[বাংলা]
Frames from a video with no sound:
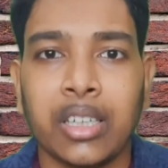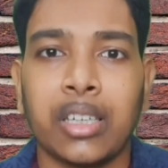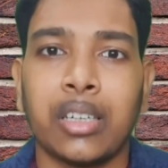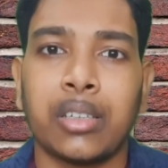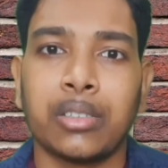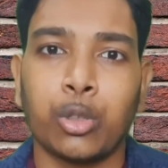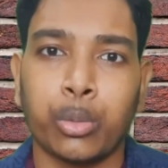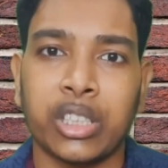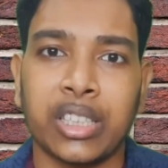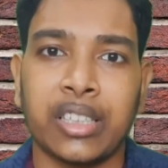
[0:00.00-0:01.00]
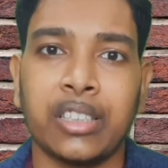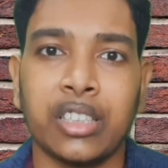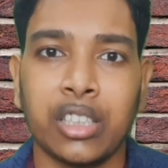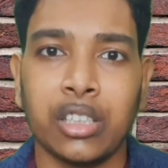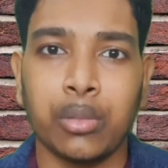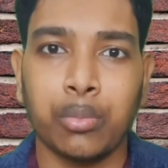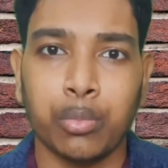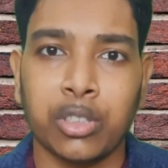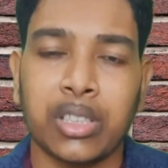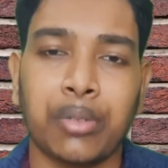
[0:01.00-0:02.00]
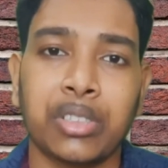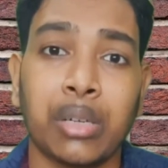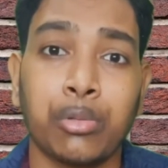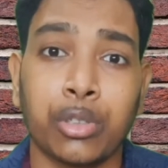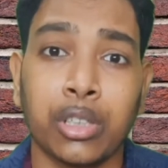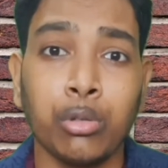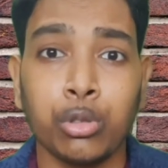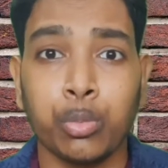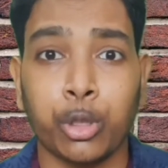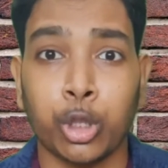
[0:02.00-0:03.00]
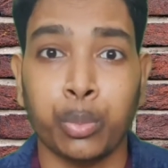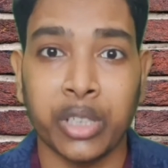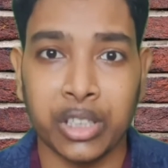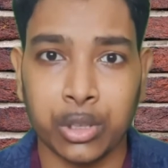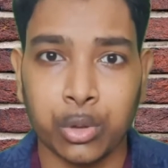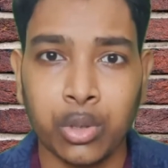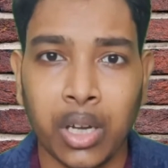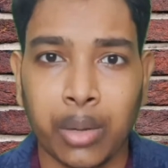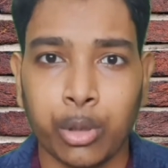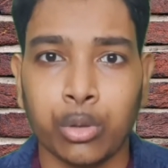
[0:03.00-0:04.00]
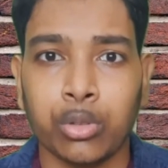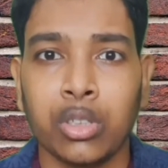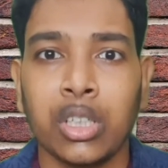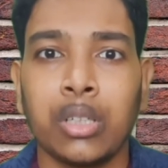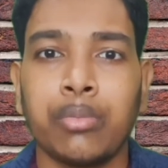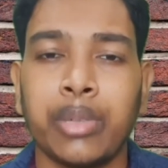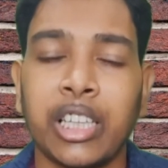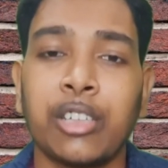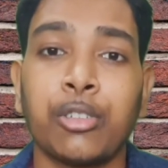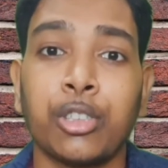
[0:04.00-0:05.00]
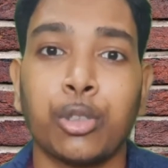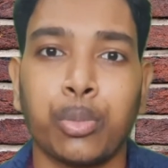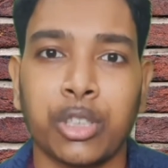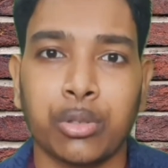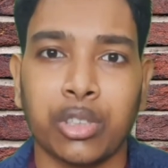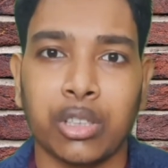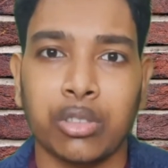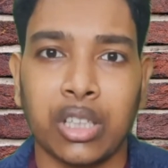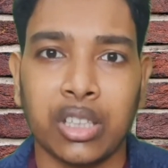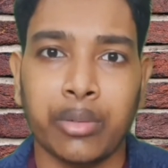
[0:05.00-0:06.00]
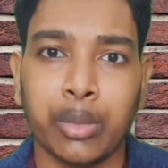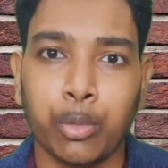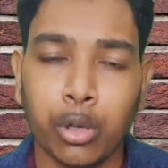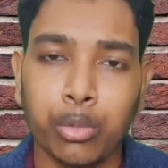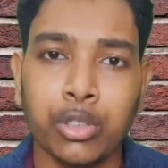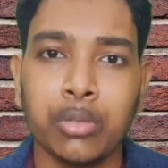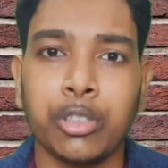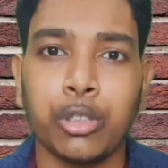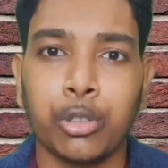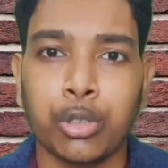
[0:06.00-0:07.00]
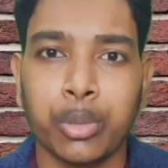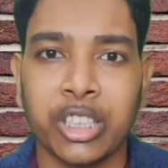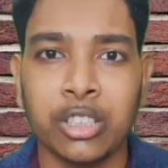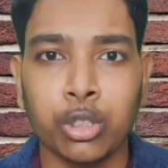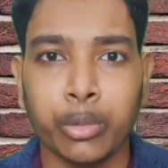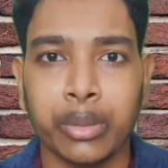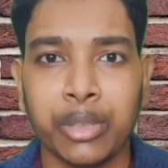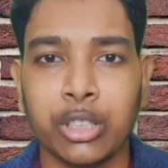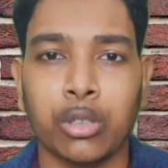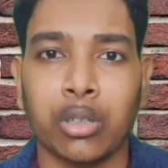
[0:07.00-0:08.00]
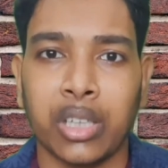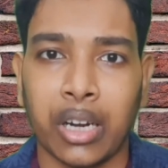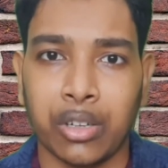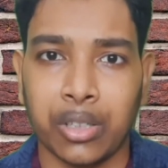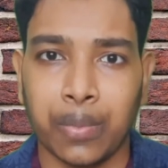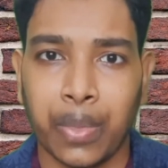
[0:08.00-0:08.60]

আর তোমরা চ্যানেলটিকে সাবস্ক্রাইব করে দাও যদি প্রথমবার এসছো এবং বেল আইকনটিতে প্রেস করে দাও যাতে আমার পরবর্তী ভিডিও নোটিফিকেশন তোমার মিস না হয়